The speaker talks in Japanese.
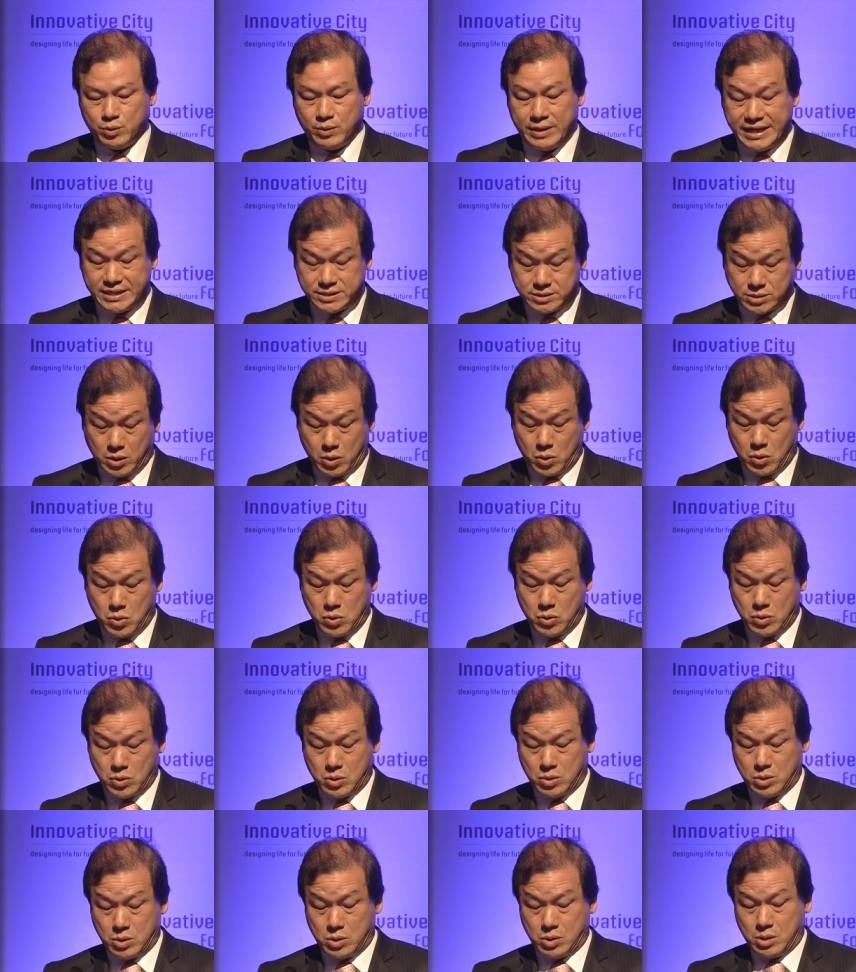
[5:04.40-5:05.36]
価値
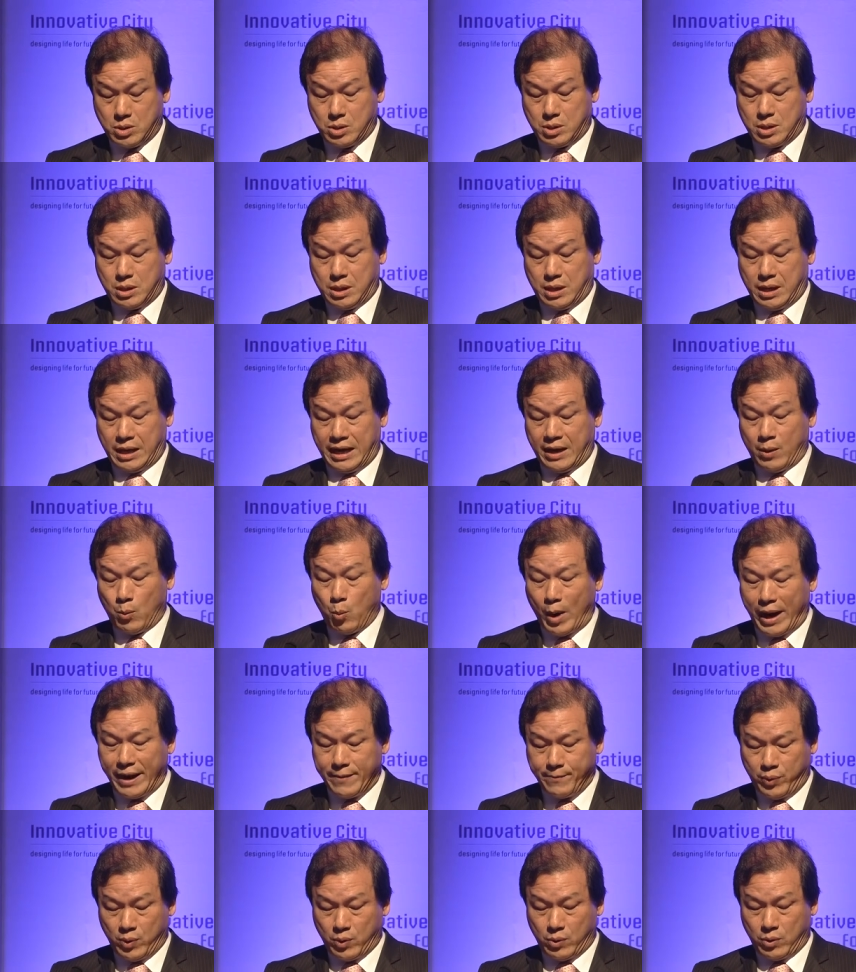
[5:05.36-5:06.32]
を補足
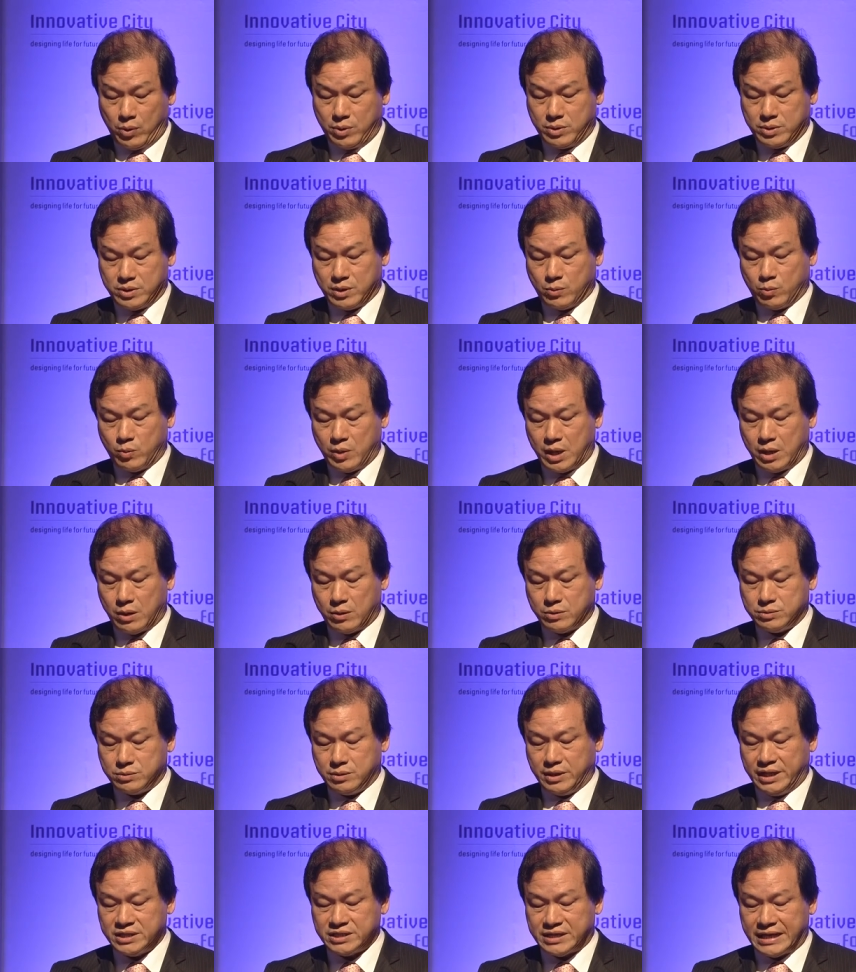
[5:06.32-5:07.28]
するそして
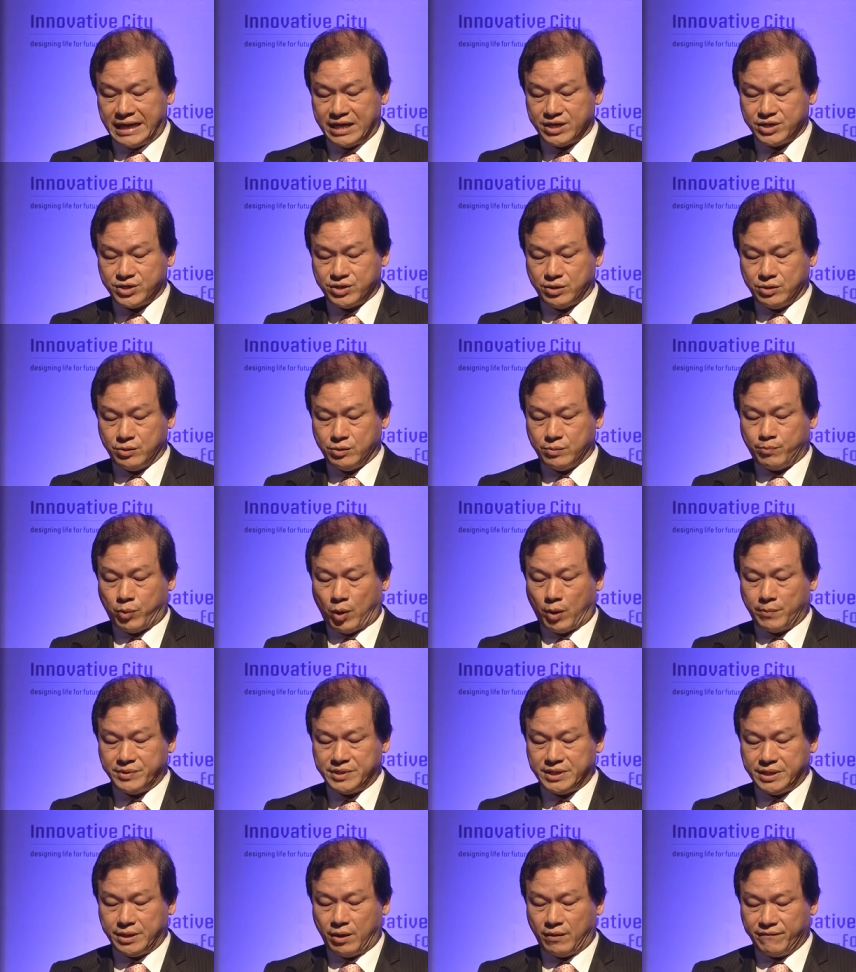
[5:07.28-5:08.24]
グローバルな
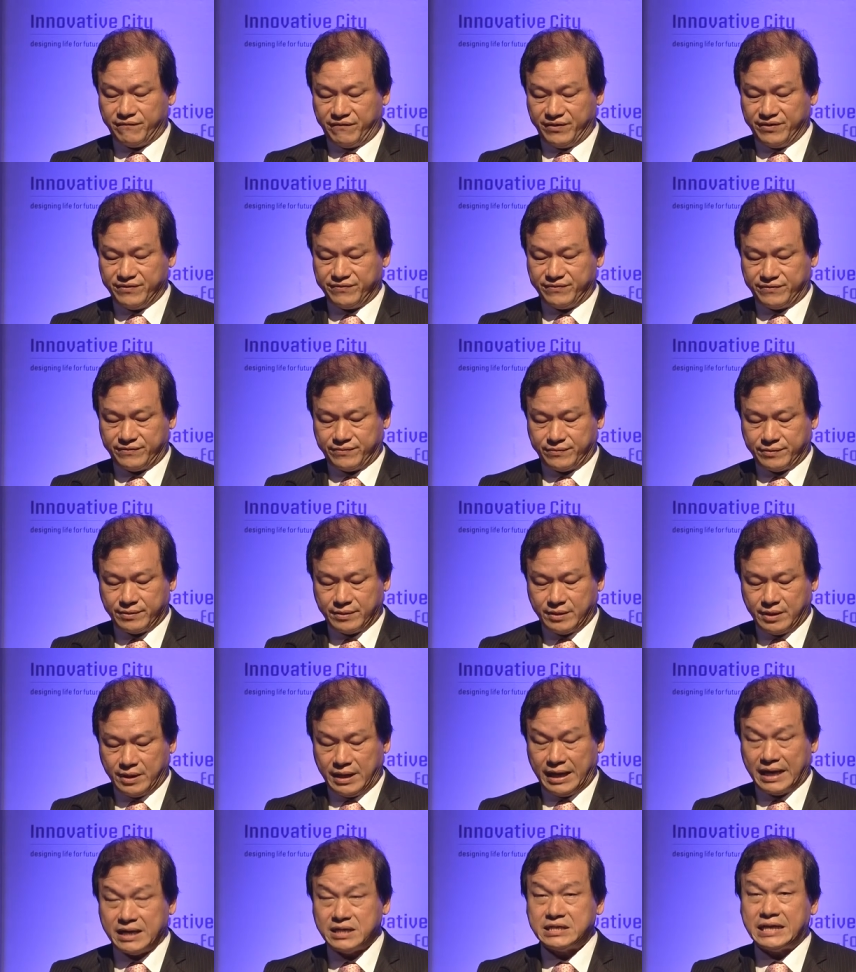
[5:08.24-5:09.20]
インパクト
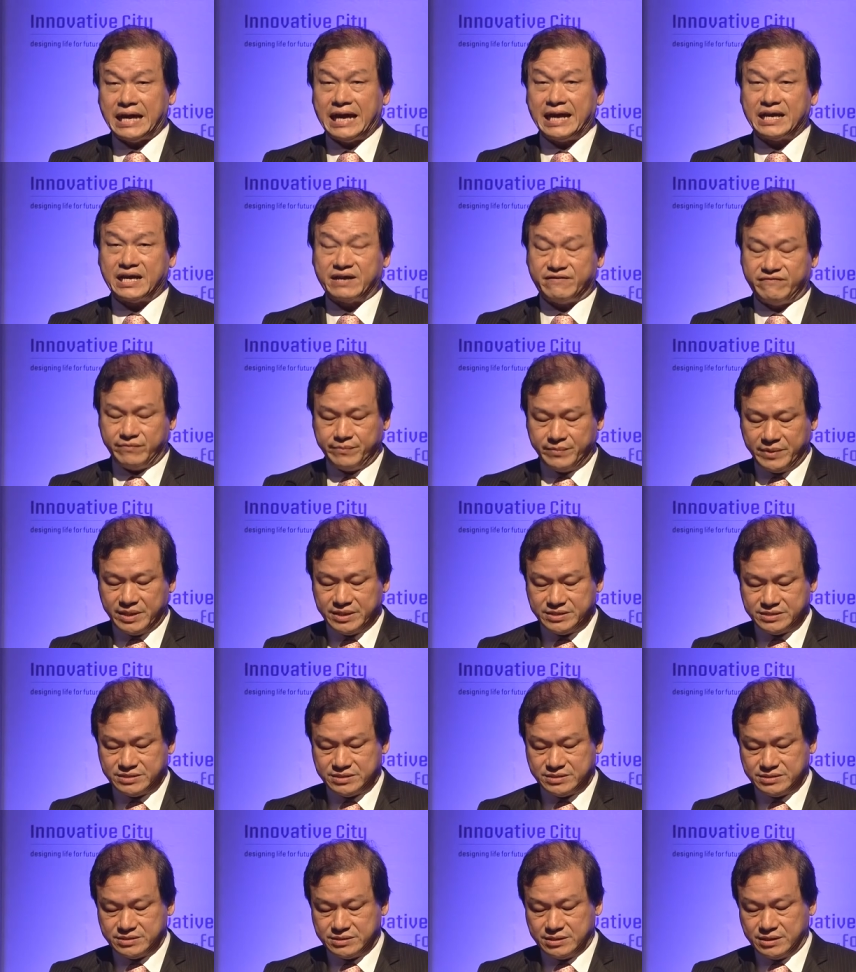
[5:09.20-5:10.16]
を創造する
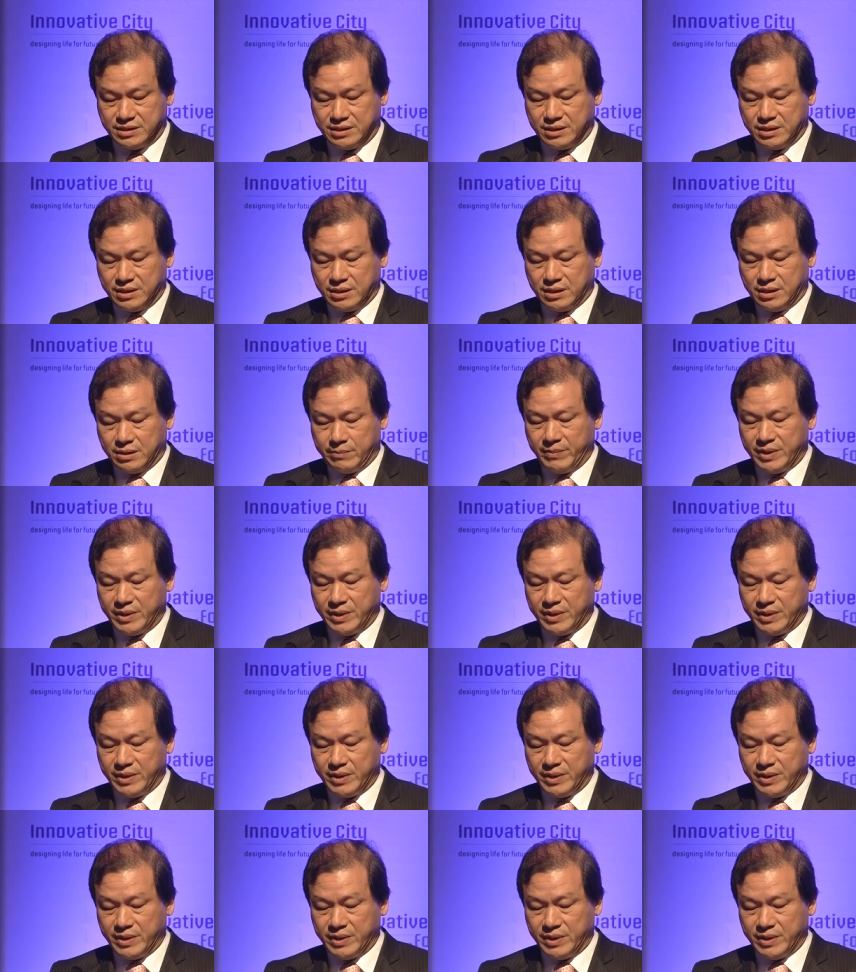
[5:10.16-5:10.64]
と題した